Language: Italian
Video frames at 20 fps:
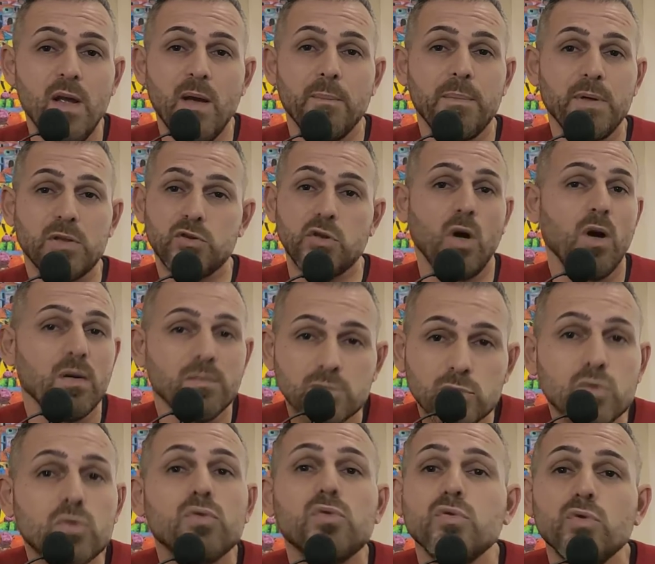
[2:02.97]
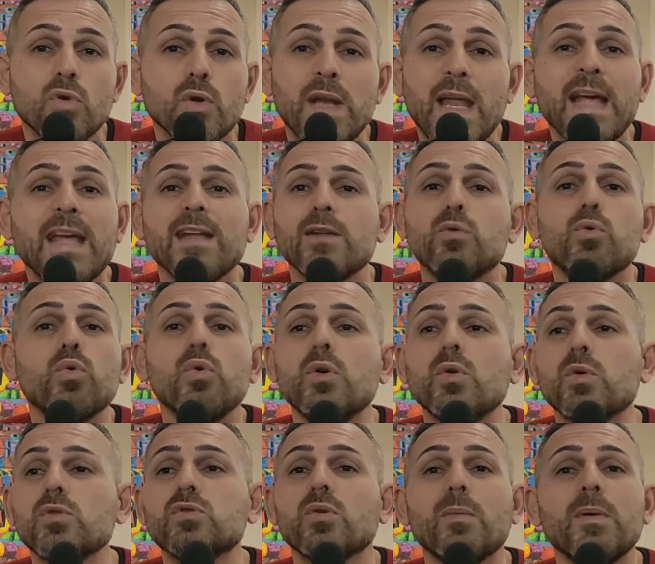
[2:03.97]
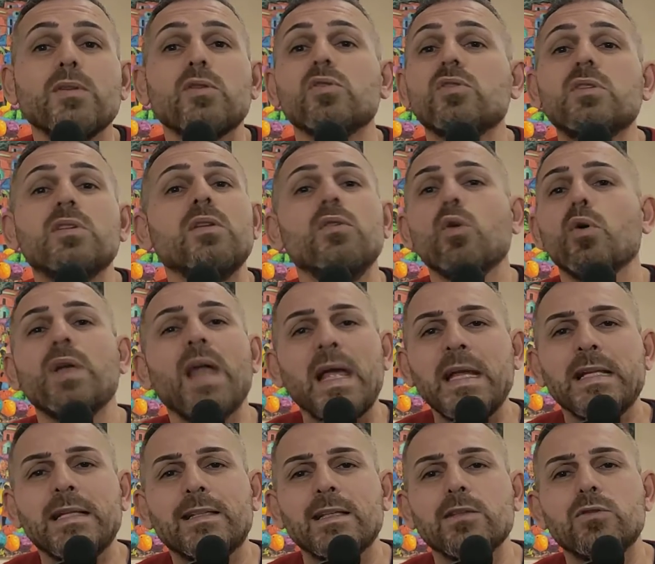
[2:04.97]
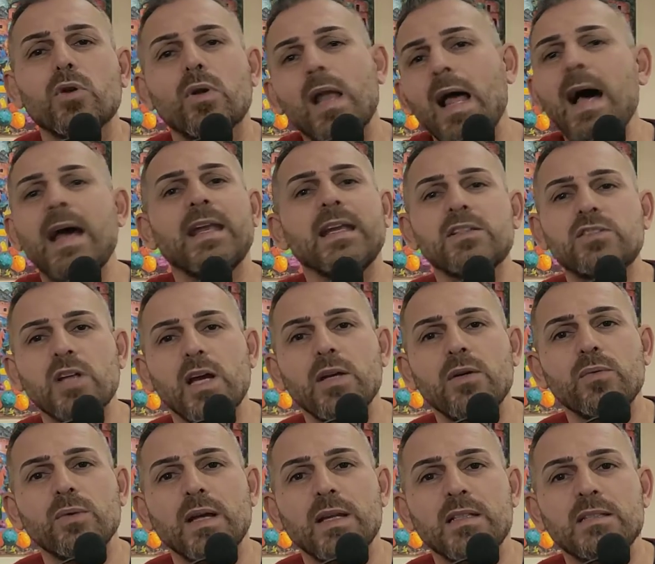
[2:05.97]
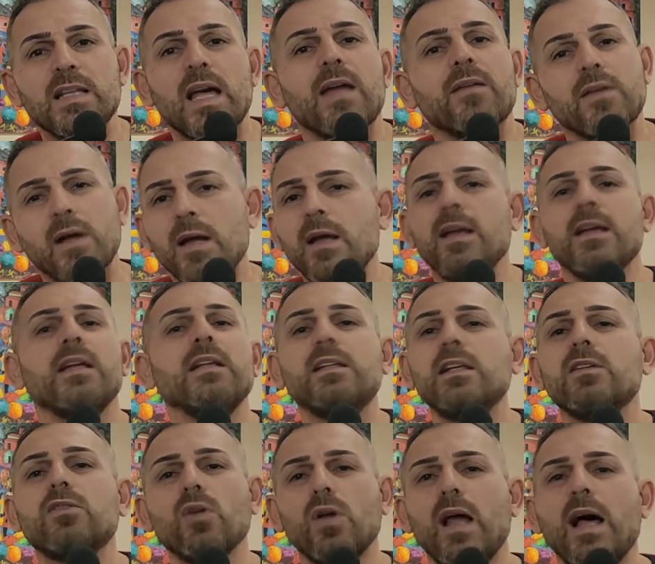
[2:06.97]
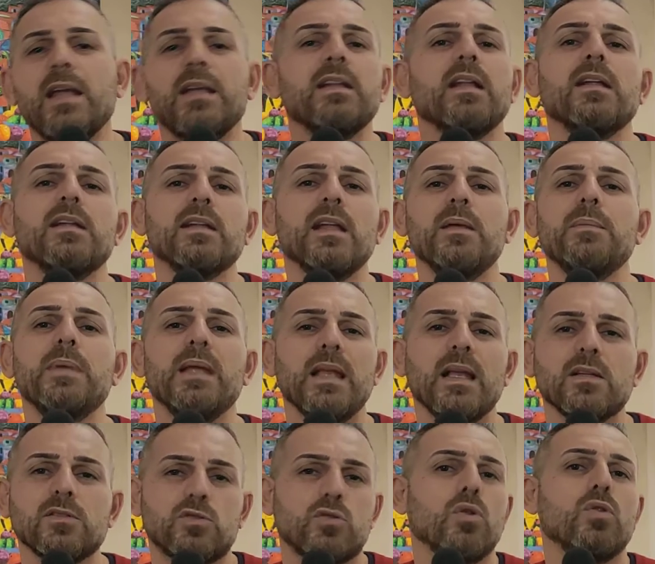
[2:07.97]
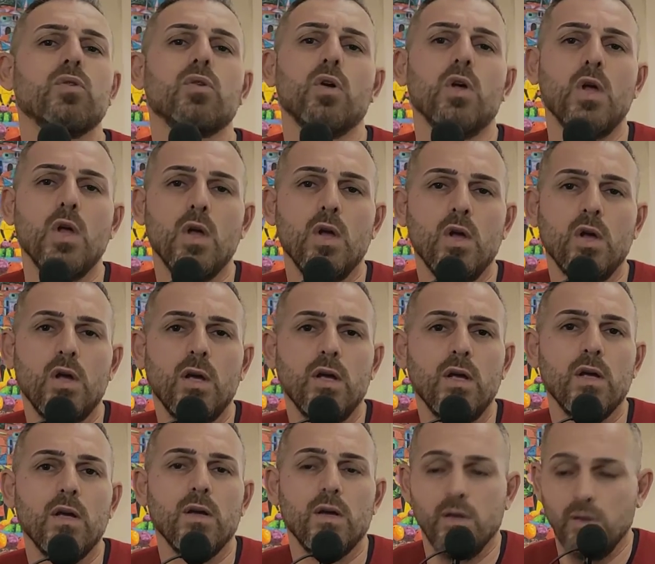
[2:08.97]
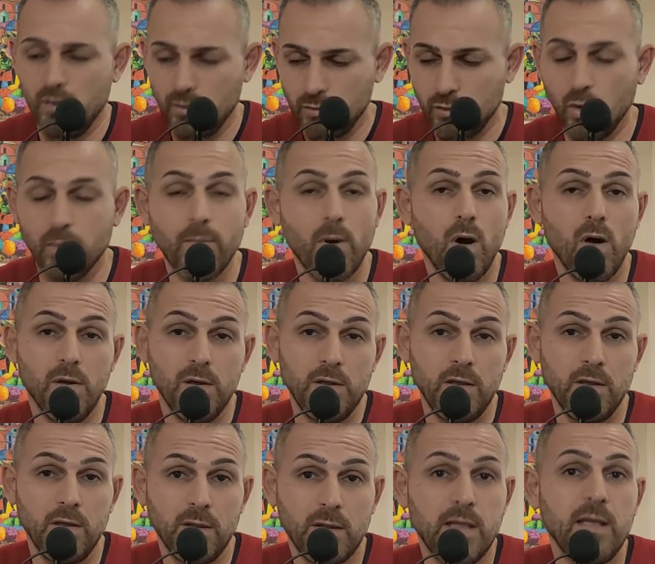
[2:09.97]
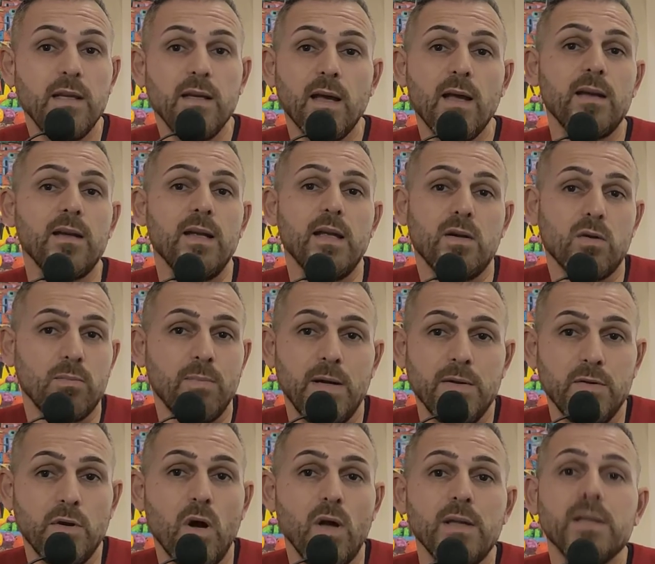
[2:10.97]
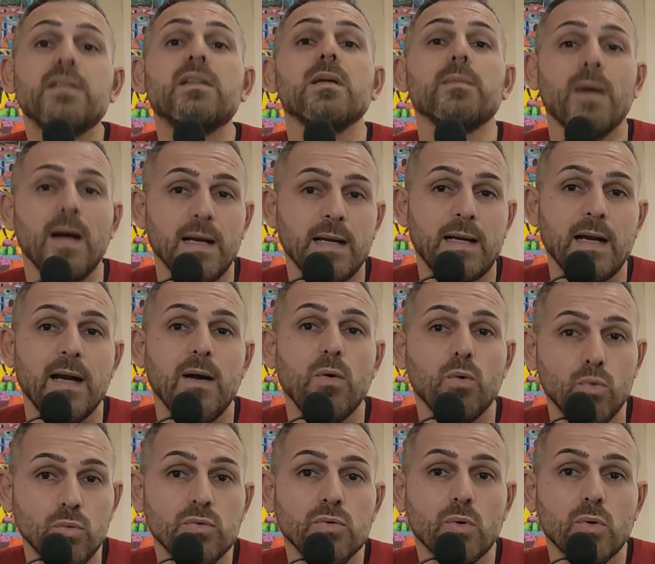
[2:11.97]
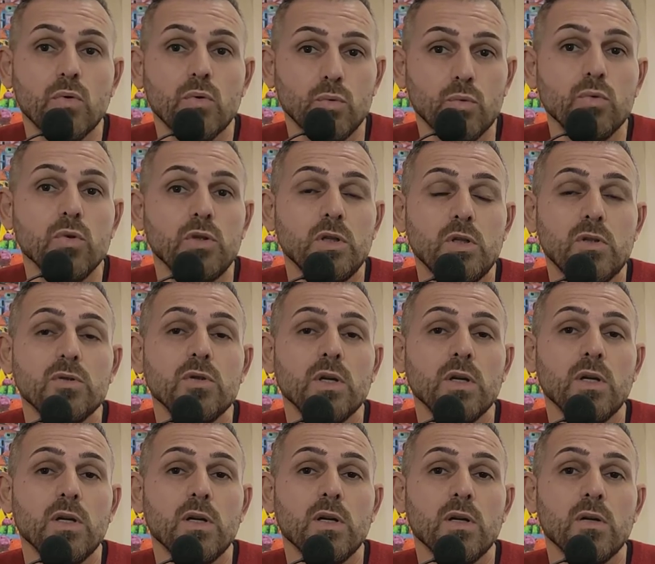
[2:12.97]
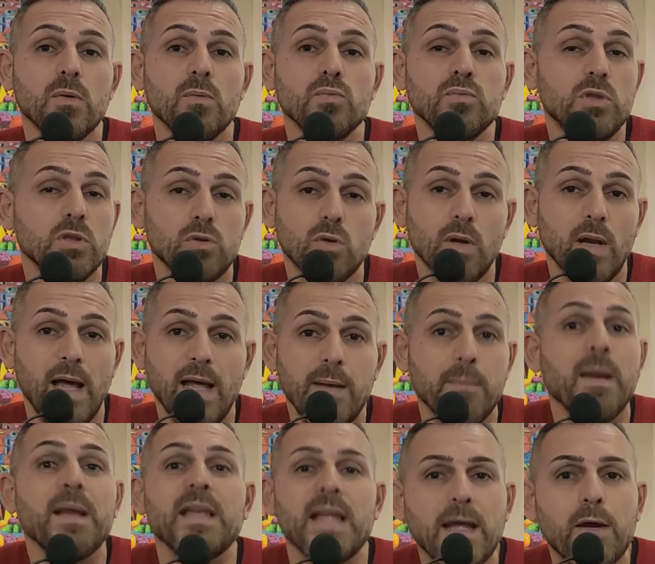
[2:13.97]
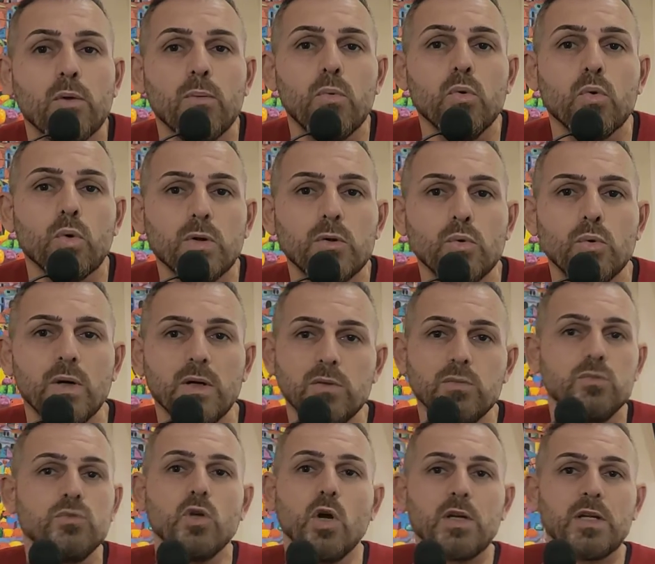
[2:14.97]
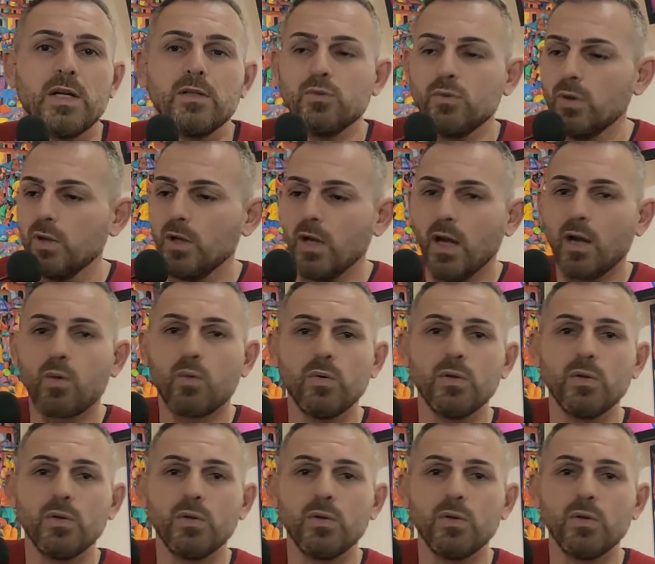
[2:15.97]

perciò non è che tu in questo momento non hai il titolare, c'hai una riserva. I titolari nel Milan sono Tomori, Kier e Romagnoli, ti manca uno, uno di, de, un titolare ma ne hai comunque due, giochi cioè, eh, a,